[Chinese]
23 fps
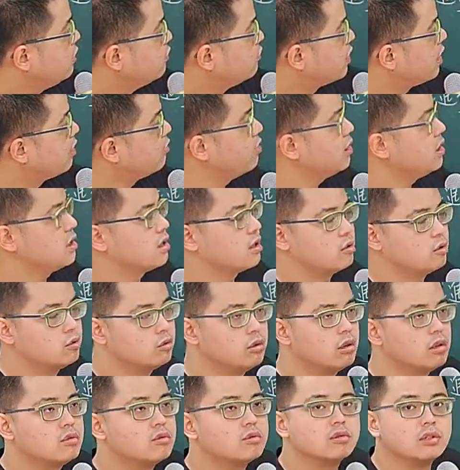防卫者无
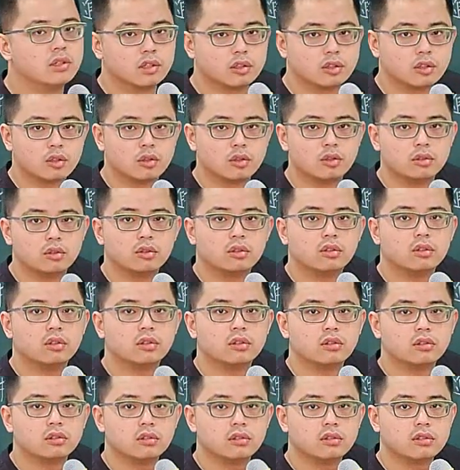论如何都
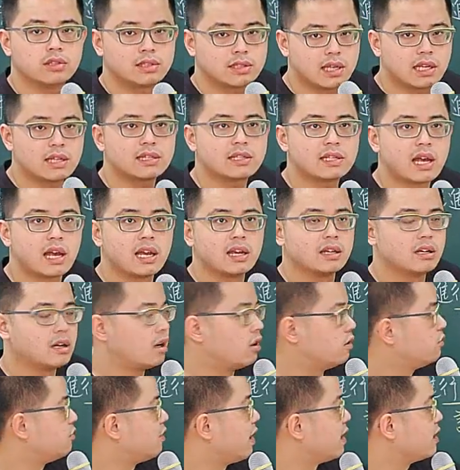站在好
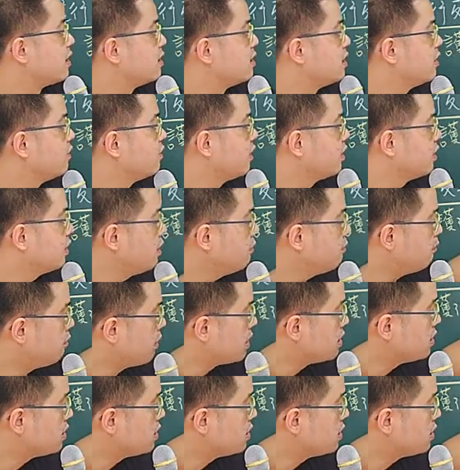法的这一方，你本